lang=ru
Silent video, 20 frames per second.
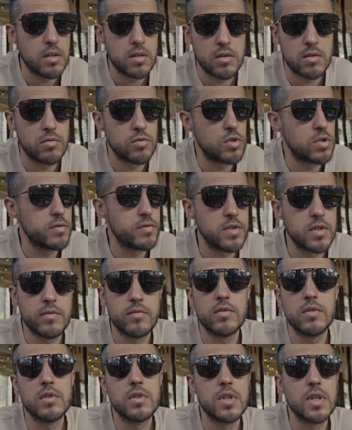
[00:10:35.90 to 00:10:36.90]
куча
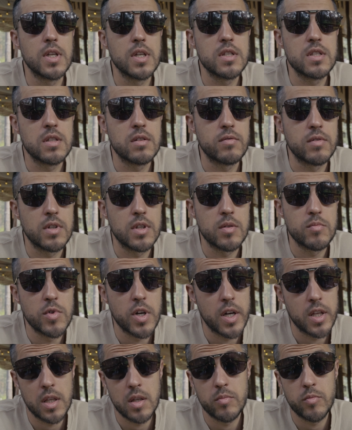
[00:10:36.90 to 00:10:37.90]
всего интересного, и мы
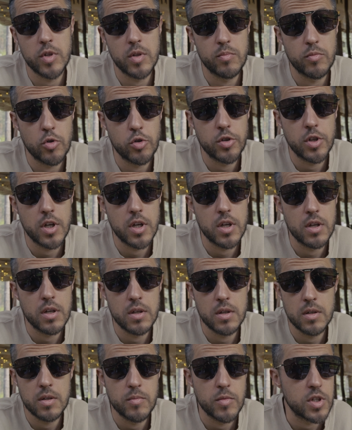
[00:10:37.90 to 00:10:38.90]
хотим быть
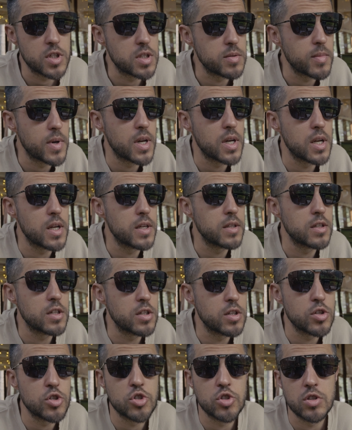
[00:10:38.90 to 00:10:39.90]
бодрые, максимально
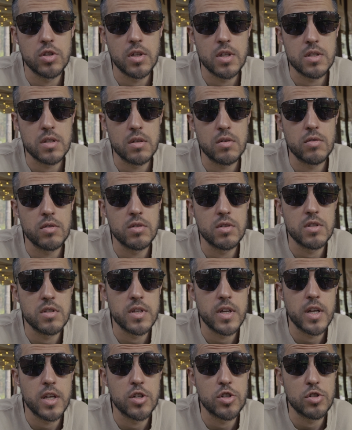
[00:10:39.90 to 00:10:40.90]
энергичные, настроенные,
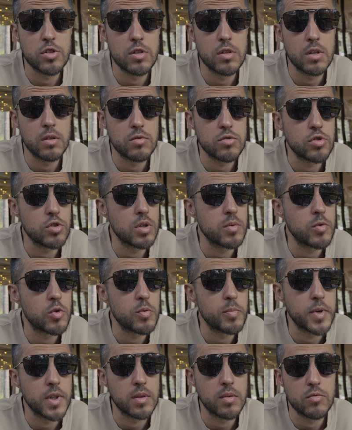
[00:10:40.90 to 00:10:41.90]
заряженные на эту съемку,
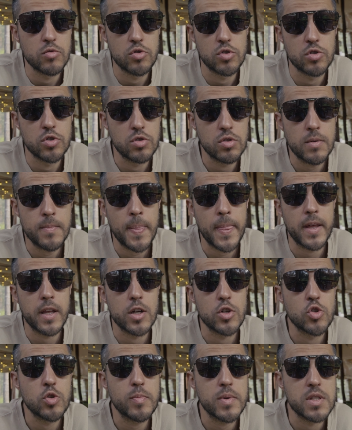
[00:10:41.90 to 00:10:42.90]
поэтому нужно что?
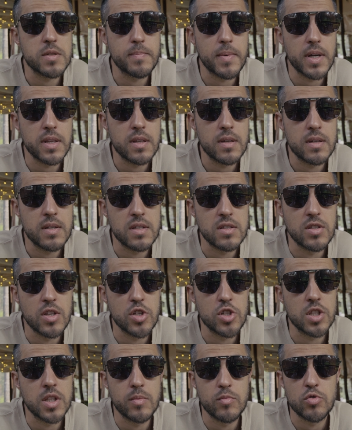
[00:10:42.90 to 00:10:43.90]
Хорошо поспать.
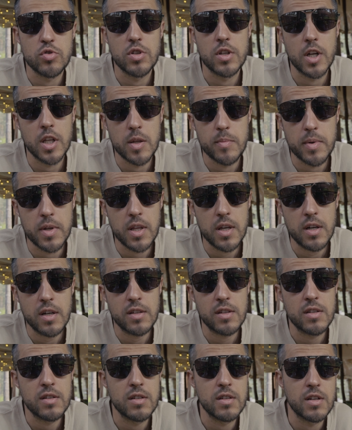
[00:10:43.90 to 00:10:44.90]
Значит, нам нужно рано приехать
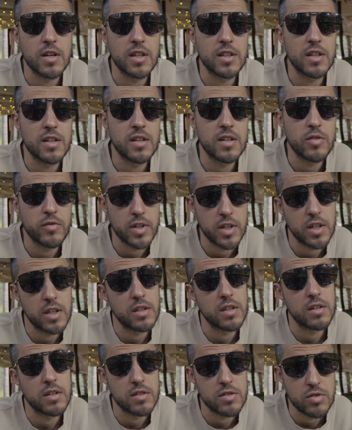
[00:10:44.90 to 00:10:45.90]
и рано выехать
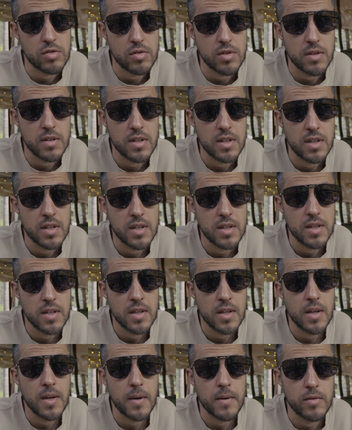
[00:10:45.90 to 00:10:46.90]
отсюда.
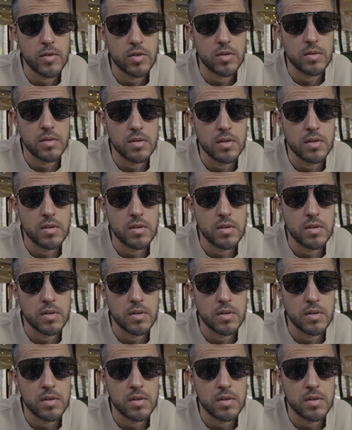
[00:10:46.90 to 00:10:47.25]
Вот.